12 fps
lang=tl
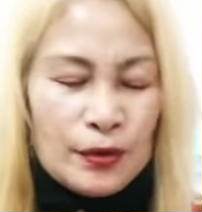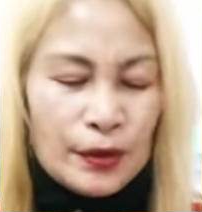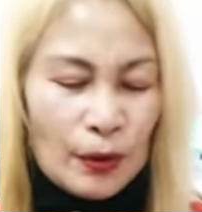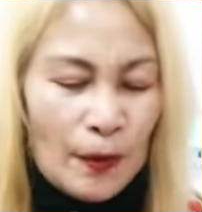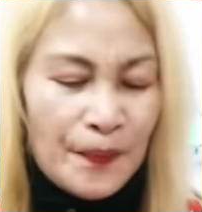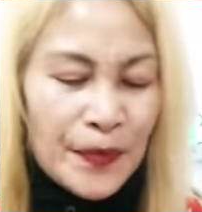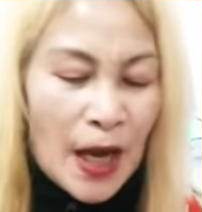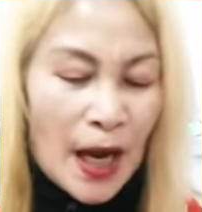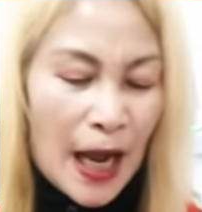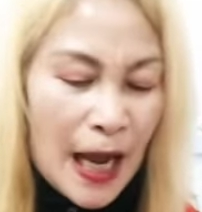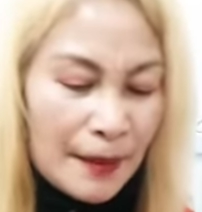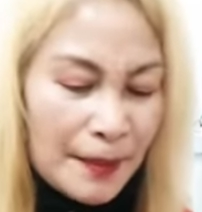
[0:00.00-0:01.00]
So,
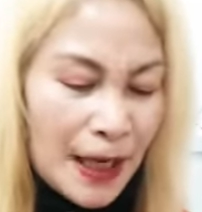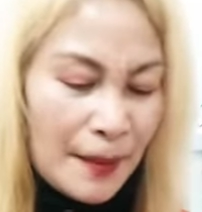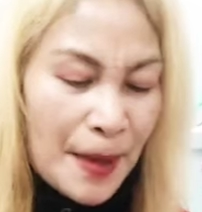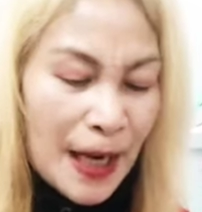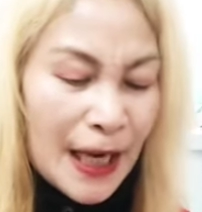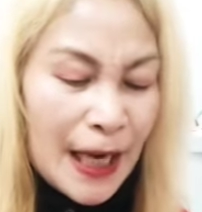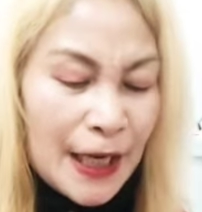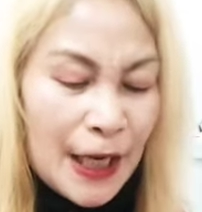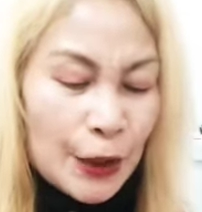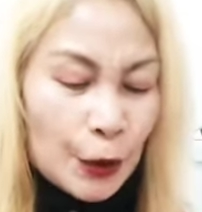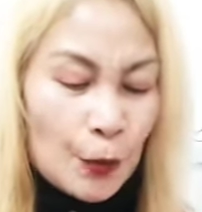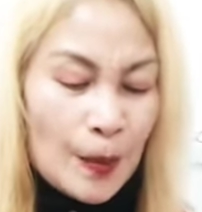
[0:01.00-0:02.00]
ang mga bagay
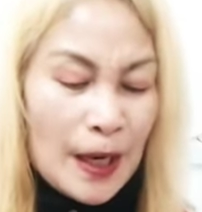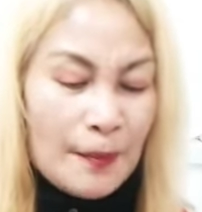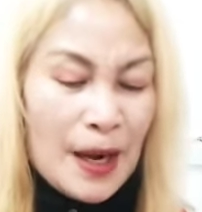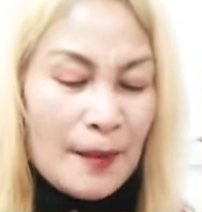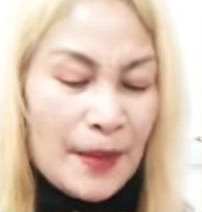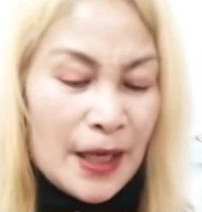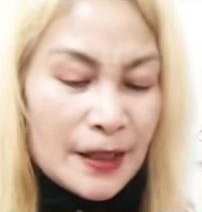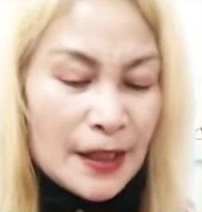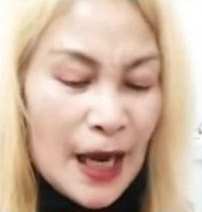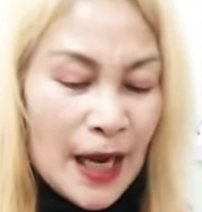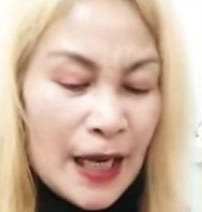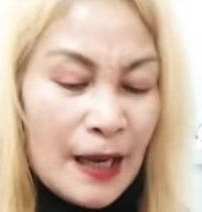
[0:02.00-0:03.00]
na ito mga mamis
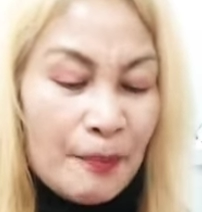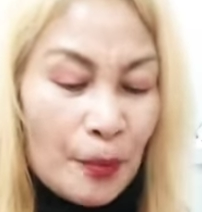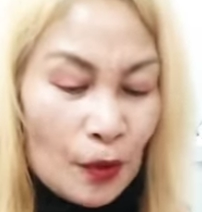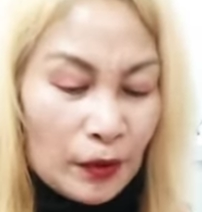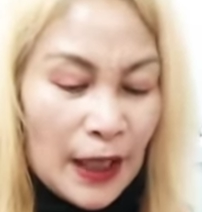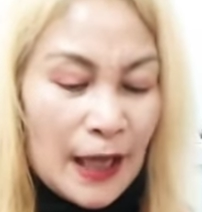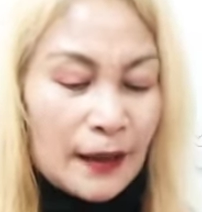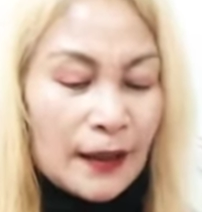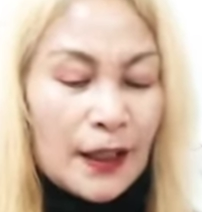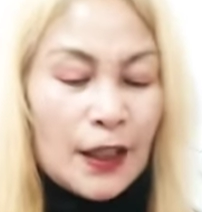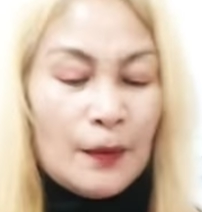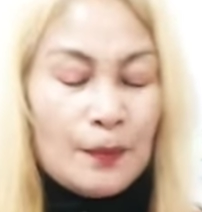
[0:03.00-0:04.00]
ay
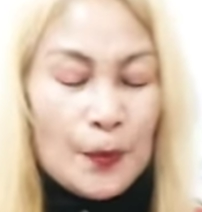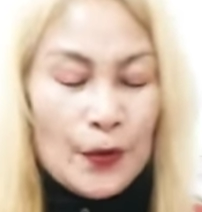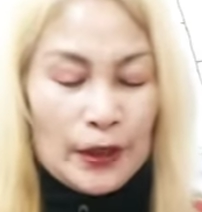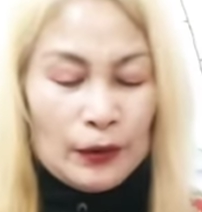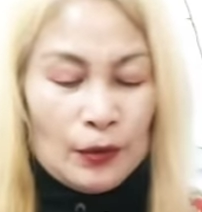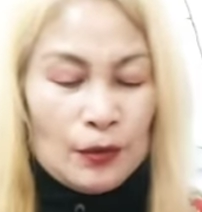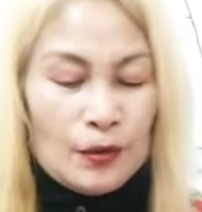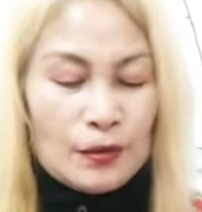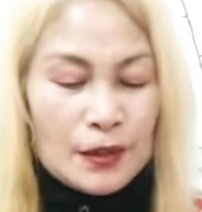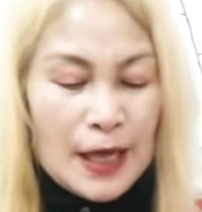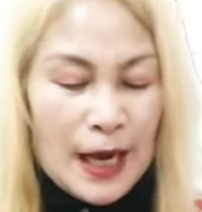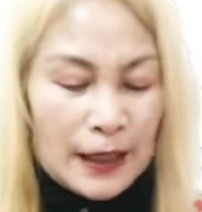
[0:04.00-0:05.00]
importante din po ito
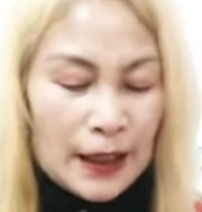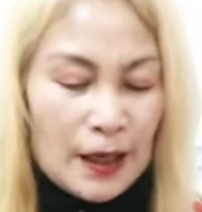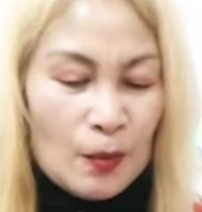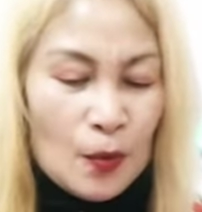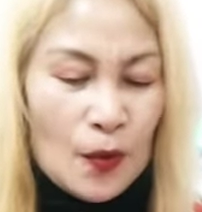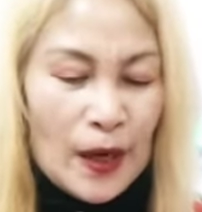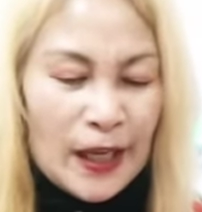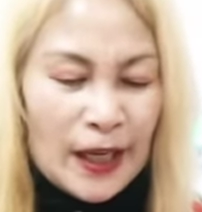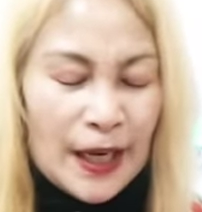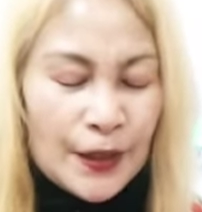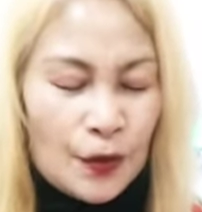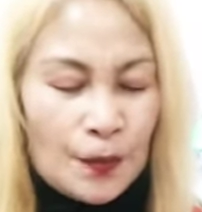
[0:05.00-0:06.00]
sa ating
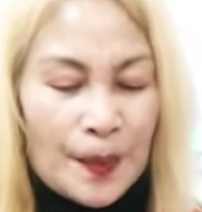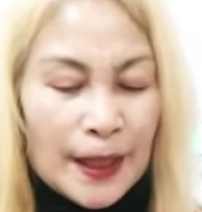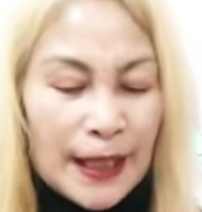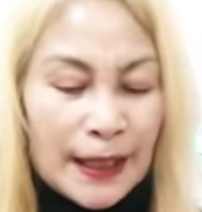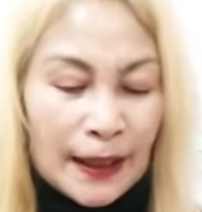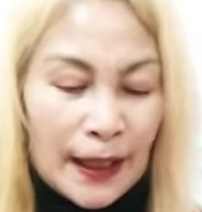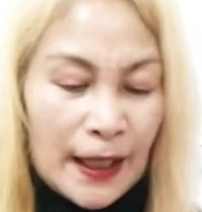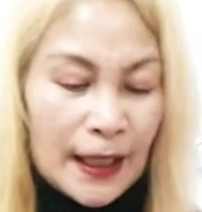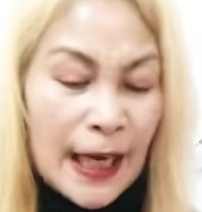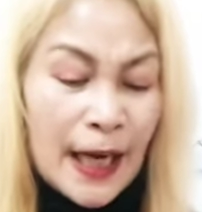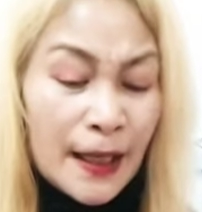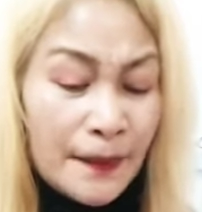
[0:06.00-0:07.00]
buhay ngayong
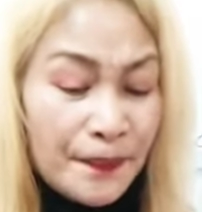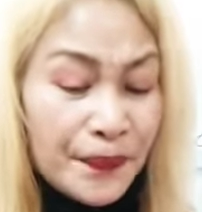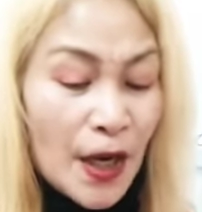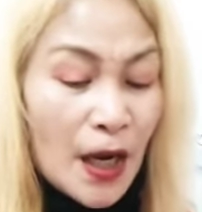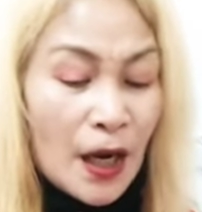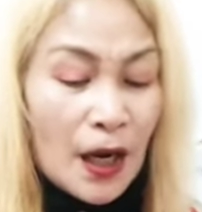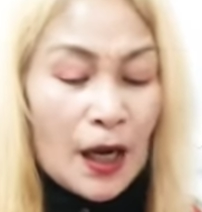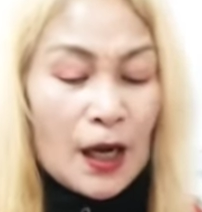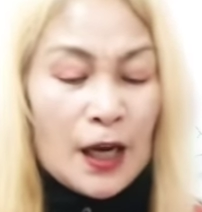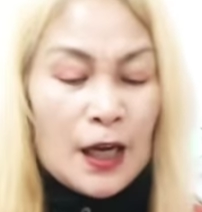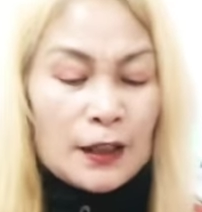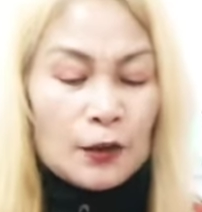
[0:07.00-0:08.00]
pagdating ng
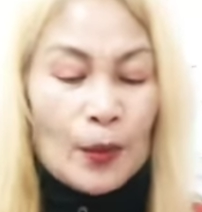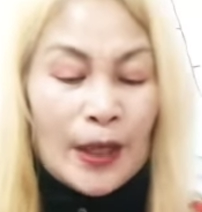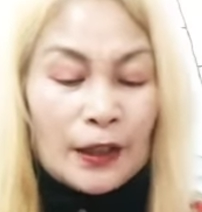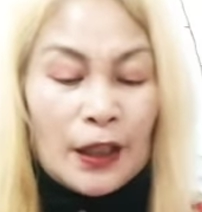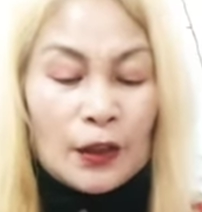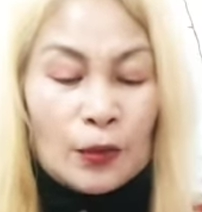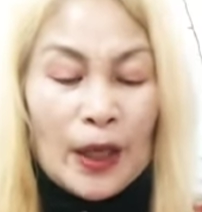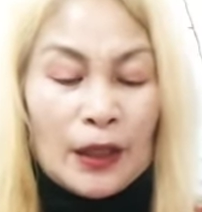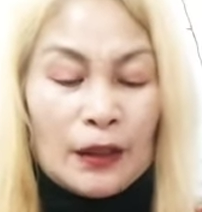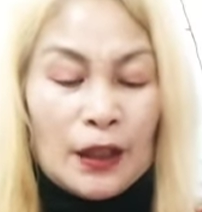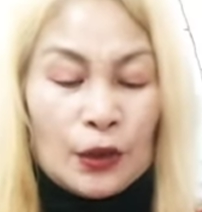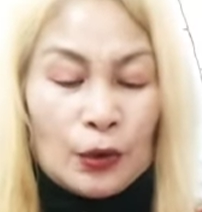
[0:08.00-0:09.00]
uh, ah,
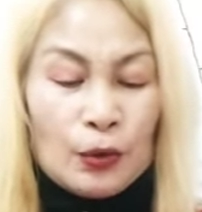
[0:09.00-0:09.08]
2022.